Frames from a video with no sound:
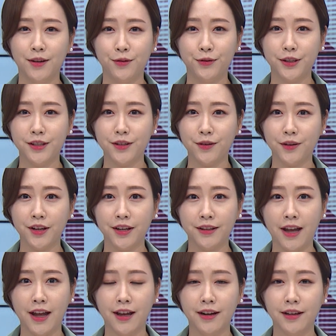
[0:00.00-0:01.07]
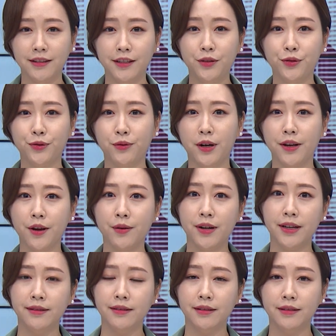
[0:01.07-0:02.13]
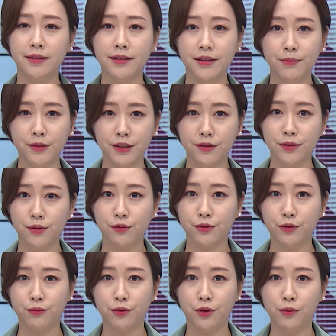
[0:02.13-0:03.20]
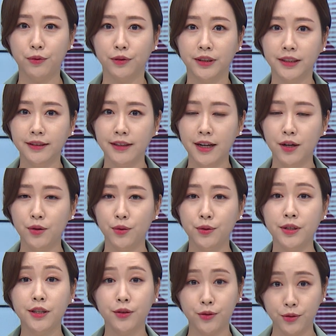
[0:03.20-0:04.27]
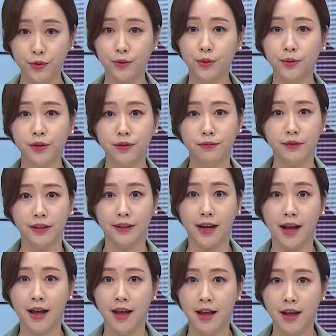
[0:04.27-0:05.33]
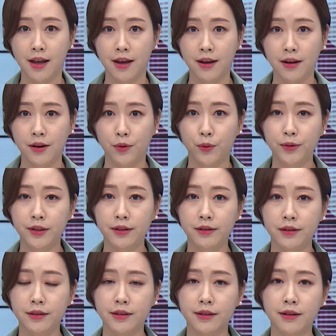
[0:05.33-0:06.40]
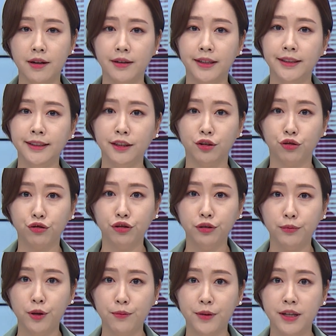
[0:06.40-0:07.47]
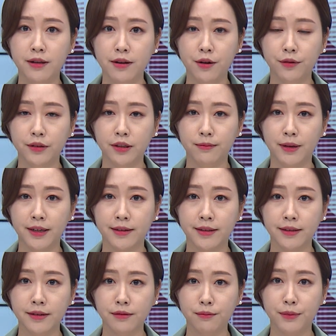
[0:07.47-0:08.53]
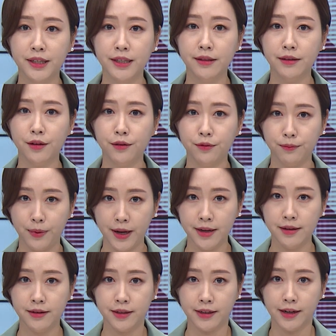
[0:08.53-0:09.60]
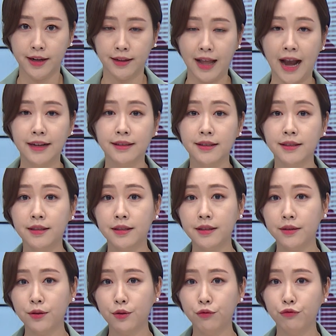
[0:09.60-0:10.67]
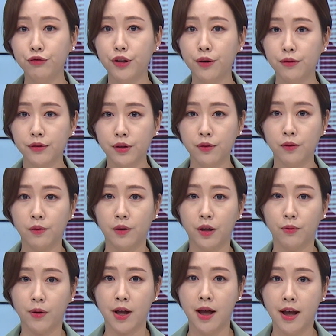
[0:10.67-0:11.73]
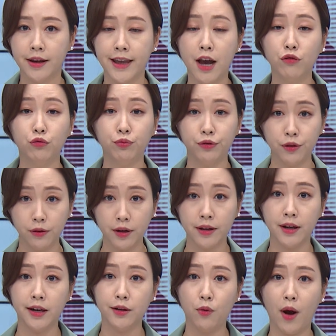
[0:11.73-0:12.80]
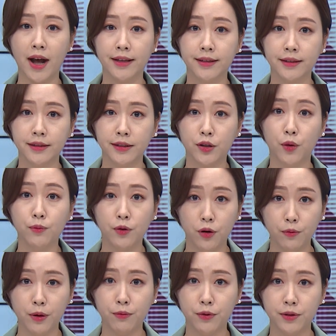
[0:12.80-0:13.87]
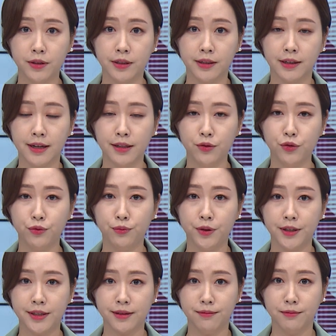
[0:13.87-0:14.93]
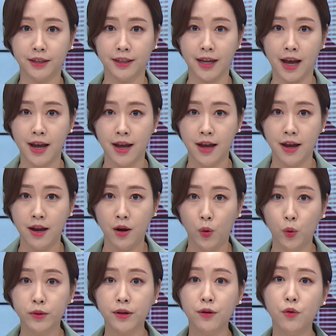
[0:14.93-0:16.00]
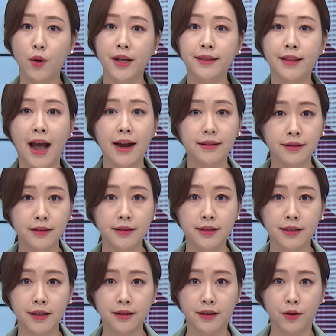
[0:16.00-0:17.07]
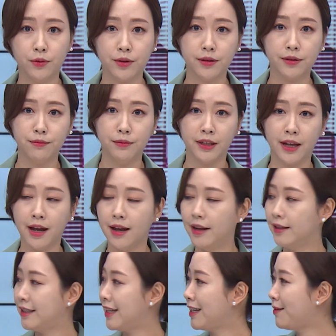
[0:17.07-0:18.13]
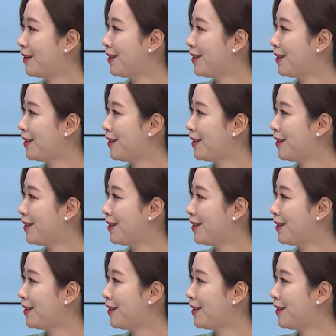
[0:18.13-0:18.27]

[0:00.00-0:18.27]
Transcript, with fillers: 우리 지역의 다양한 이슈와 현안들을 심층적으로 풀어보는 헬로 이슈 토크입니다. 오늘 이 시간에는 출범 1년을 맞은 민선 8기, 당진 시정 운영 성과와 향후 풀어가야 할 과제를 점검해보는 시간 준비했습니다. 오성환 당진시장 나오셨습니다. 시장님